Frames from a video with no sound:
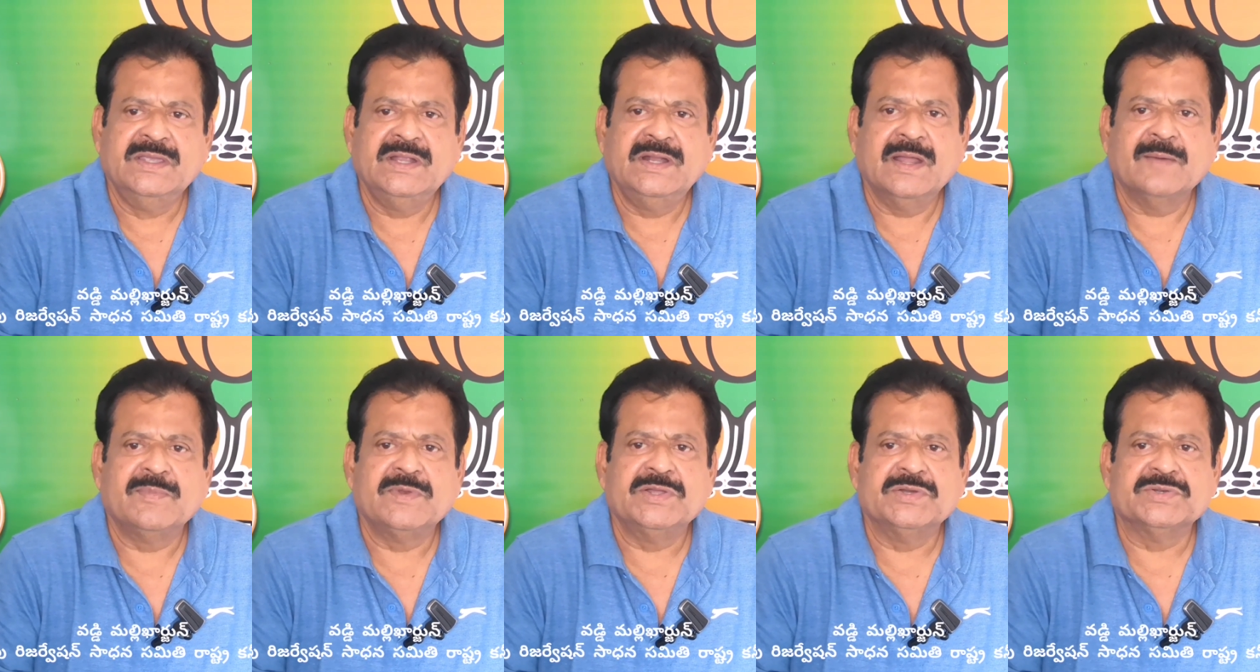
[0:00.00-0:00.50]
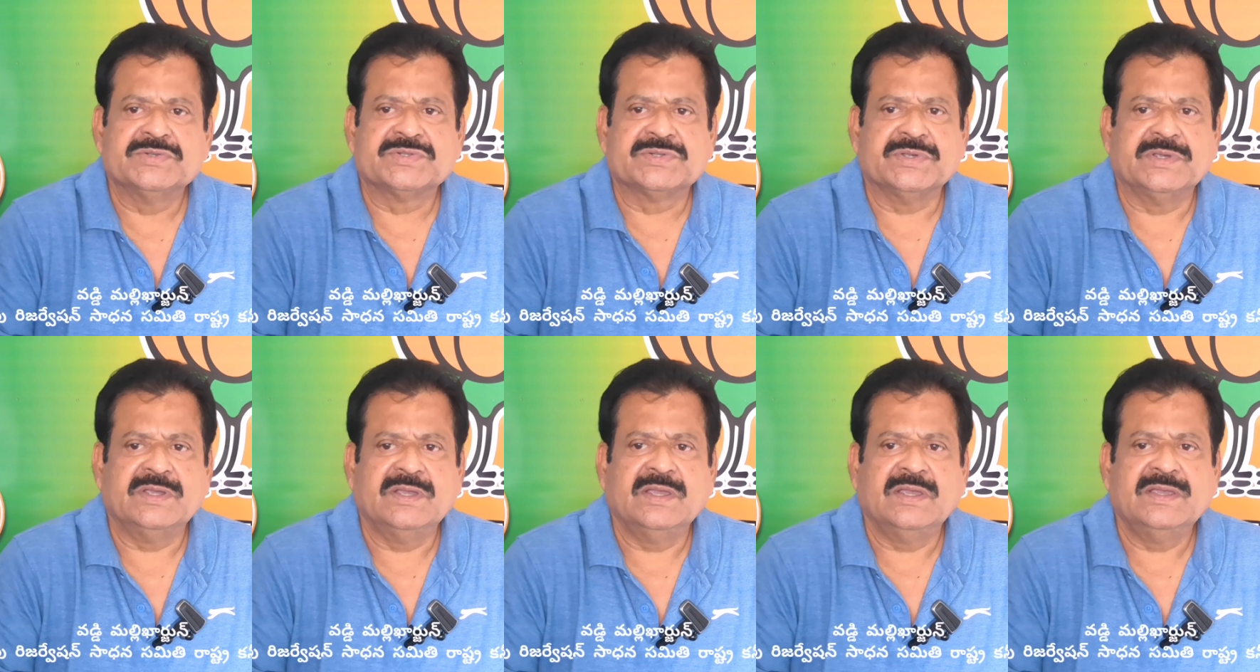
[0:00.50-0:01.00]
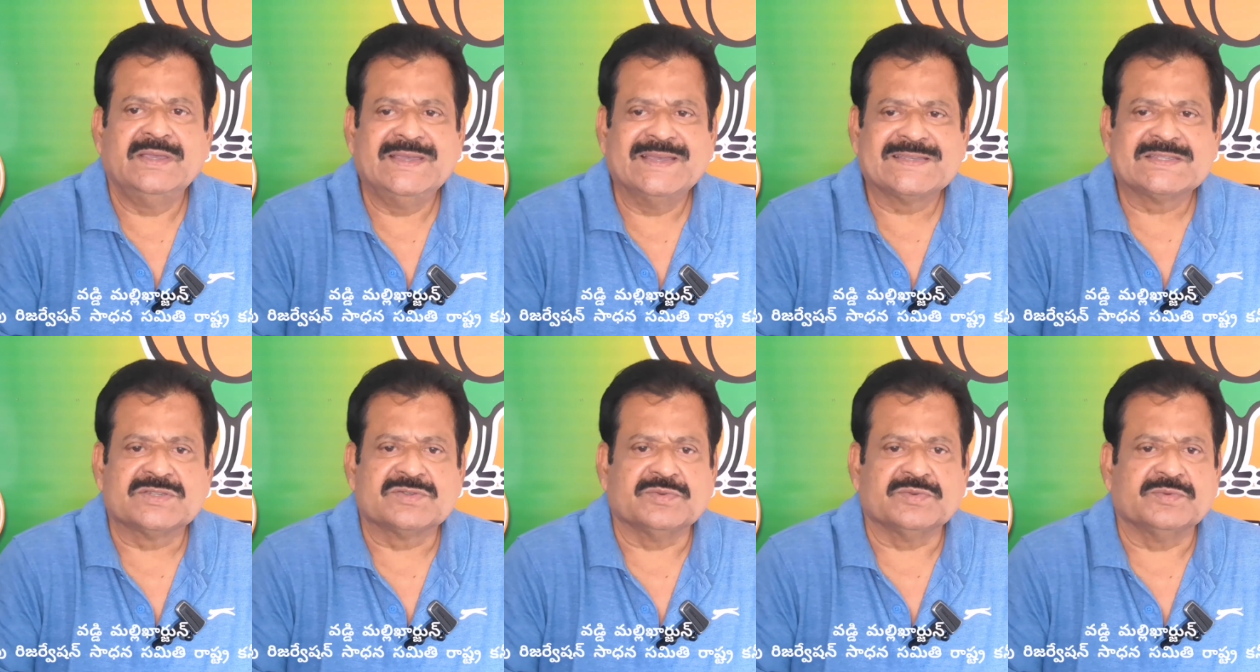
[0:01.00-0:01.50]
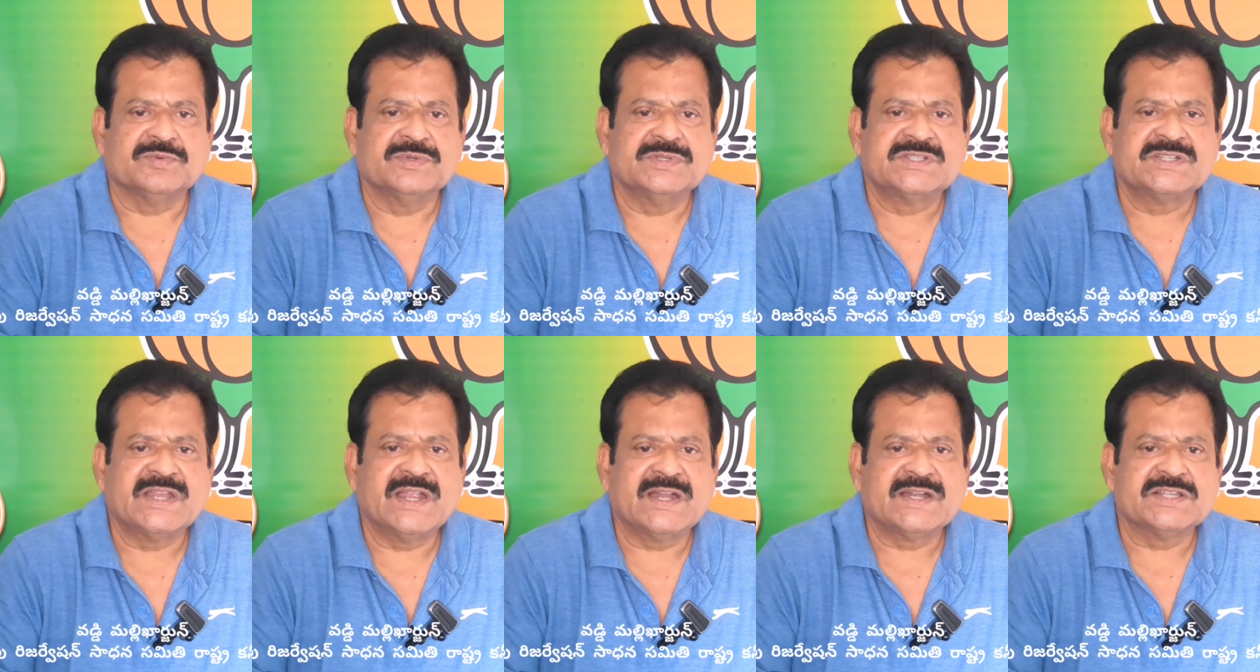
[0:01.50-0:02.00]
ఈడబ్ల్యూఎస్ e
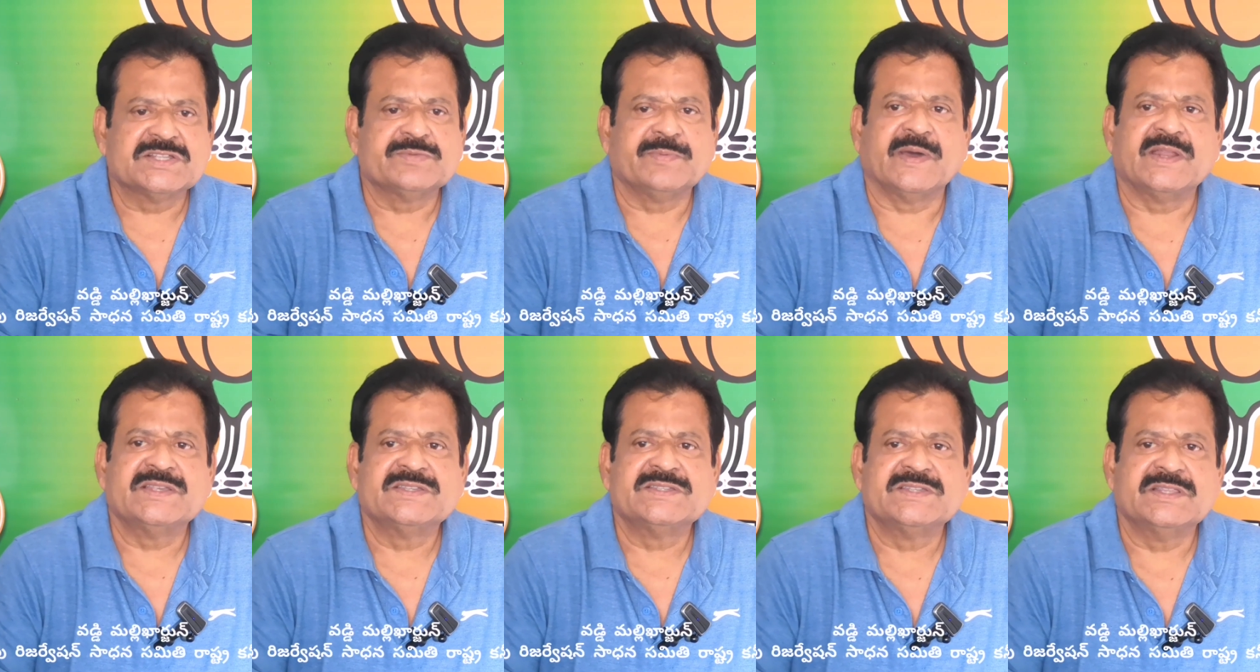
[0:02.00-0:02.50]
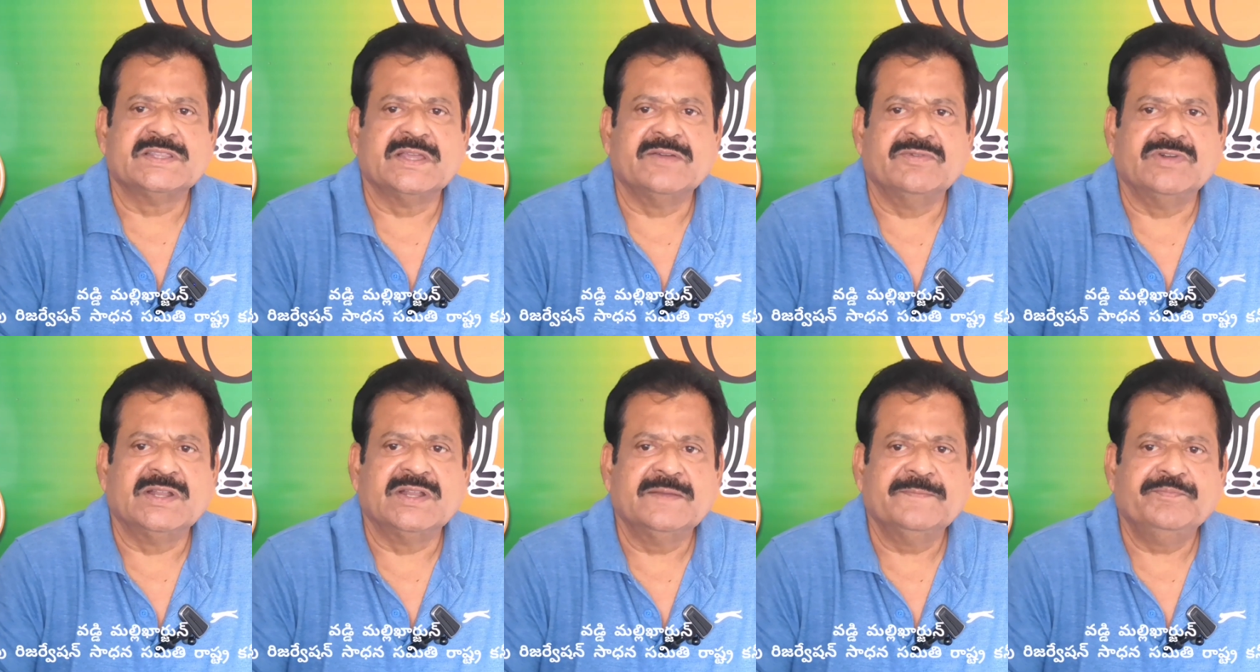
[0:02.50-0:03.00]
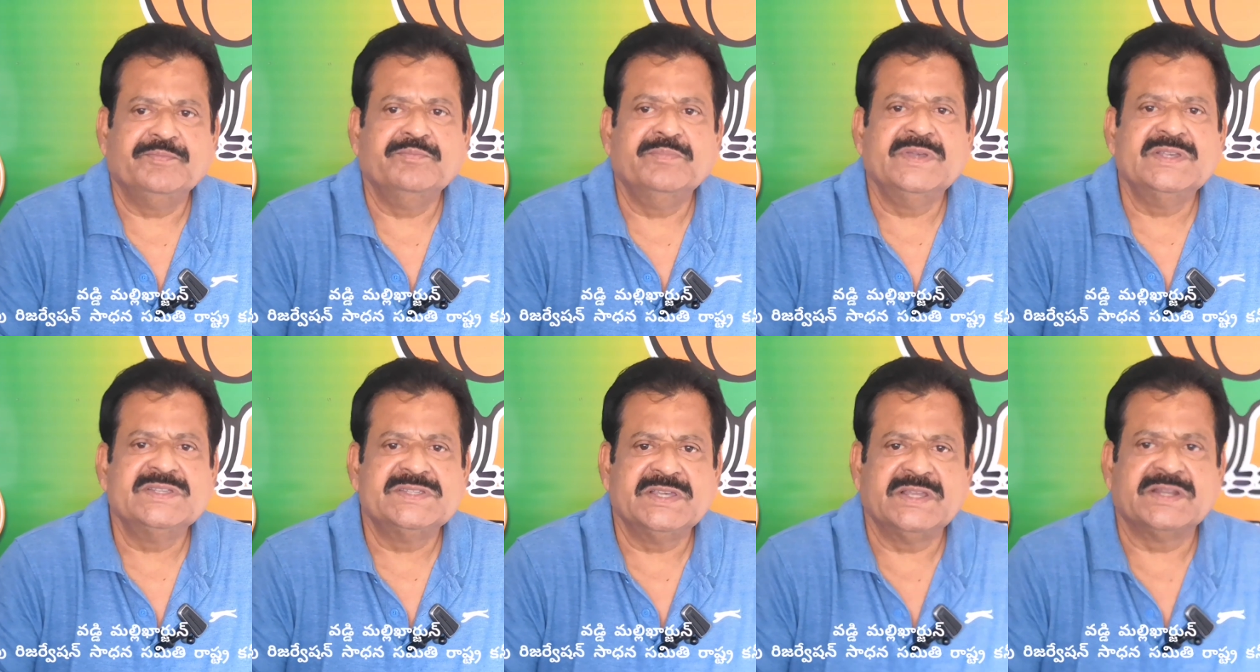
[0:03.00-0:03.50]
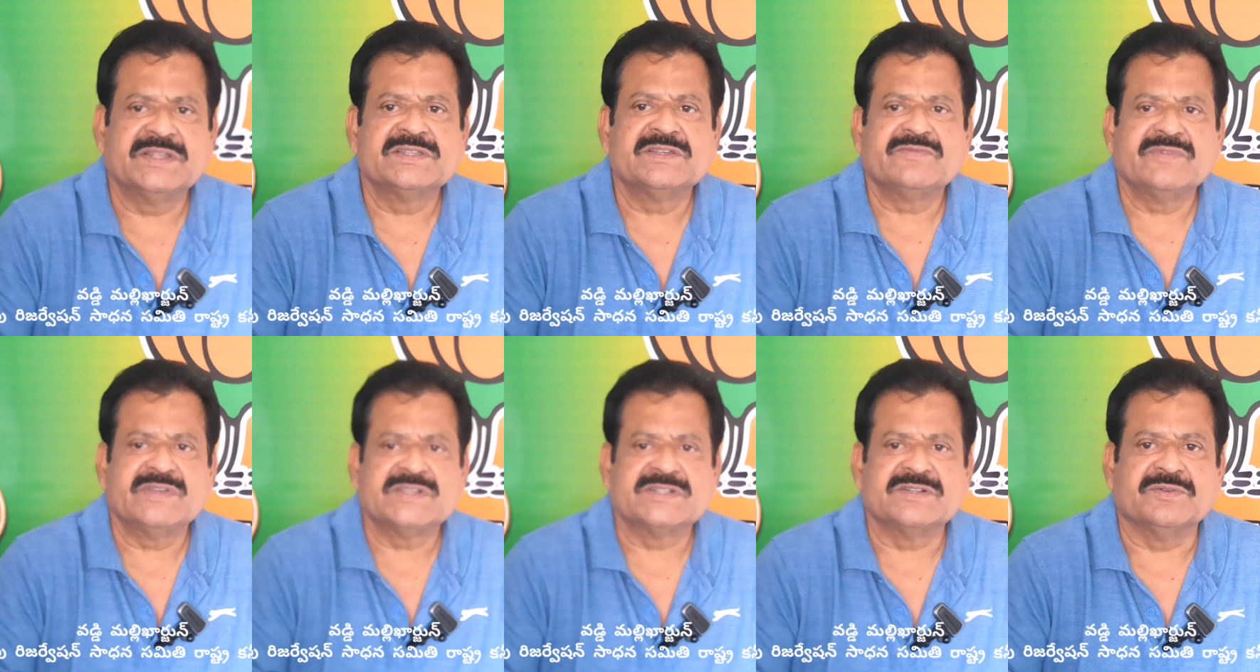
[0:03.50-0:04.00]
స్టేటస్ పరిస్థితి ఏమిటి బీసీ
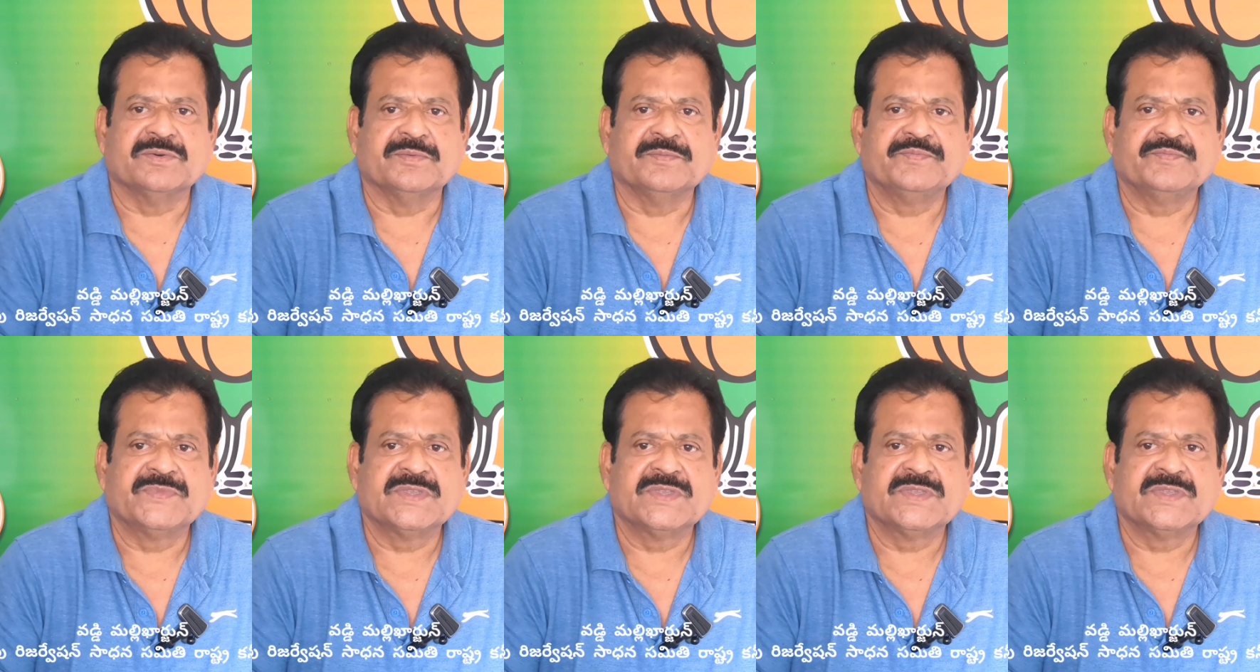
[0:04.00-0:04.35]
రిజర్వేషన్